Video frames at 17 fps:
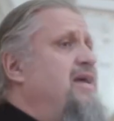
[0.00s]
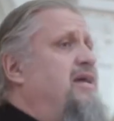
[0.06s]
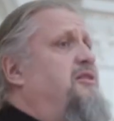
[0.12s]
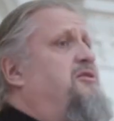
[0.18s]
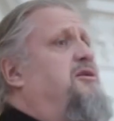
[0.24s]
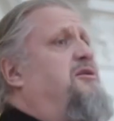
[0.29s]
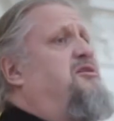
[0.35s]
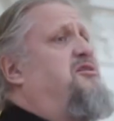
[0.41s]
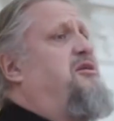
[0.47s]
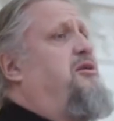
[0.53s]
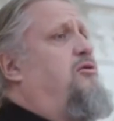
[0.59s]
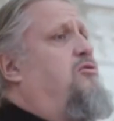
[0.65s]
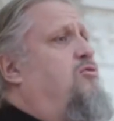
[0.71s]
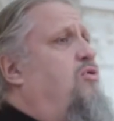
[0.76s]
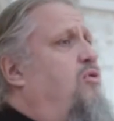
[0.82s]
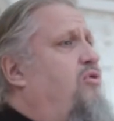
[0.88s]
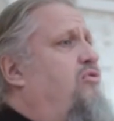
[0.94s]
Это
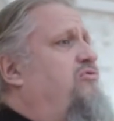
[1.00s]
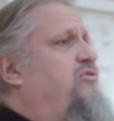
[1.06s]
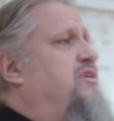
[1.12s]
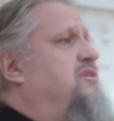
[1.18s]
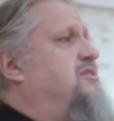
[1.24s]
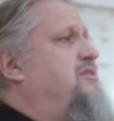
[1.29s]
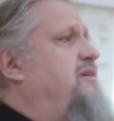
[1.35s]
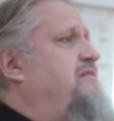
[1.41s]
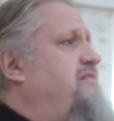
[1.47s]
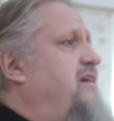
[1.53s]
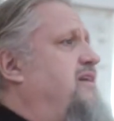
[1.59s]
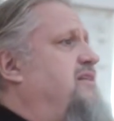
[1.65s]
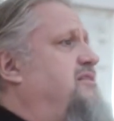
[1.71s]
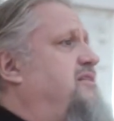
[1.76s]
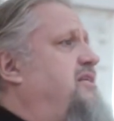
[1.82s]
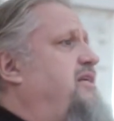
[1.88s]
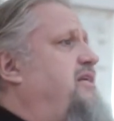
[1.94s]

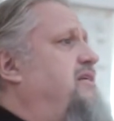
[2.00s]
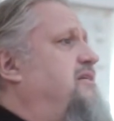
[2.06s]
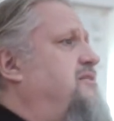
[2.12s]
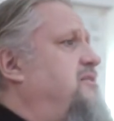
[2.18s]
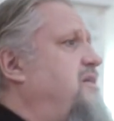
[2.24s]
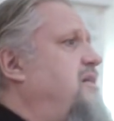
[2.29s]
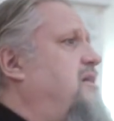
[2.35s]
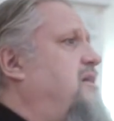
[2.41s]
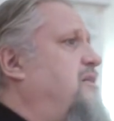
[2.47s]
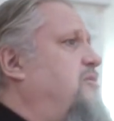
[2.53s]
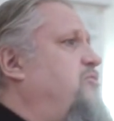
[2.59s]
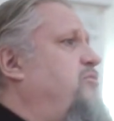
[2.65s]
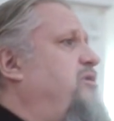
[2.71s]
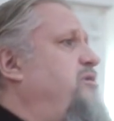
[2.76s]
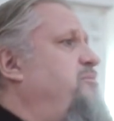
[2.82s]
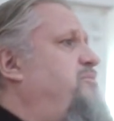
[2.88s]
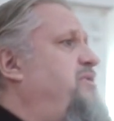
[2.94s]
церковно-славянский язык,
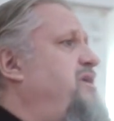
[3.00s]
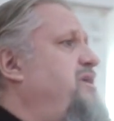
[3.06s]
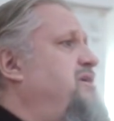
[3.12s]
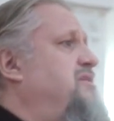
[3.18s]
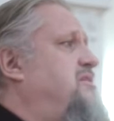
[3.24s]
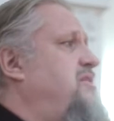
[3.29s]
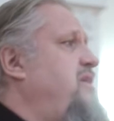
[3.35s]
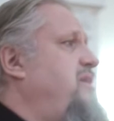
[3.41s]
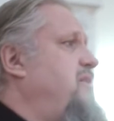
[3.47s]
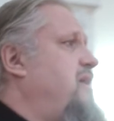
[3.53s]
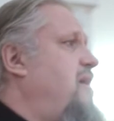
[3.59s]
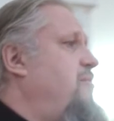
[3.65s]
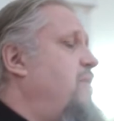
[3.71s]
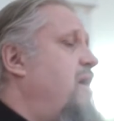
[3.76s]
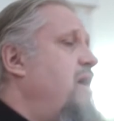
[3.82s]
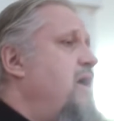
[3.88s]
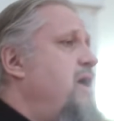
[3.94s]
который принесли
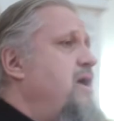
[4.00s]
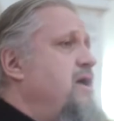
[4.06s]
нам